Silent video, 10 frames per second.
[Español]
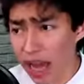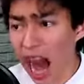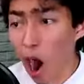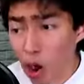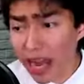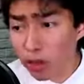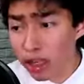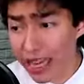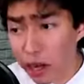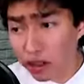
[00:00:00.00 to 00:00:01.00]
o sea, ahora no
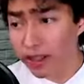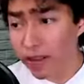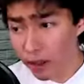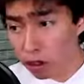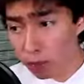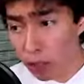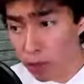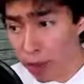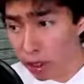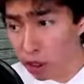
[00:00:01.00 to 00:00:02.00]
quiero tener hijos, pero
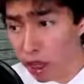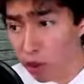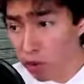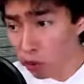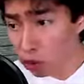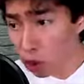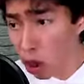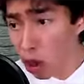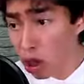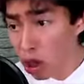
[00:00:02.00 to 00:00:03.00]
me imagino que en un
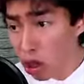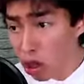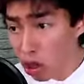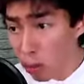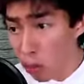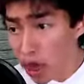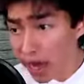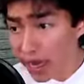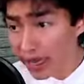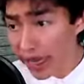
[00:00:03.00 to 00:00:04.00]
futuro voy
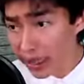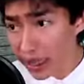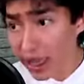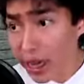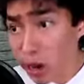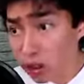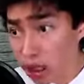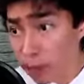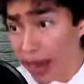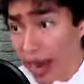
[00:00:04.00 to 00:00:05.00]
a tener, tener hijos.
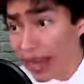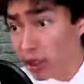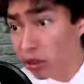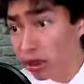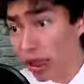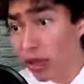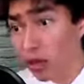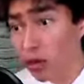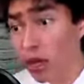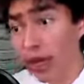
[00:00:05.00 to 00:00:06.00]
Y para eso
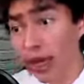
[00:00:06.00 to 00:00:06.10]
tengo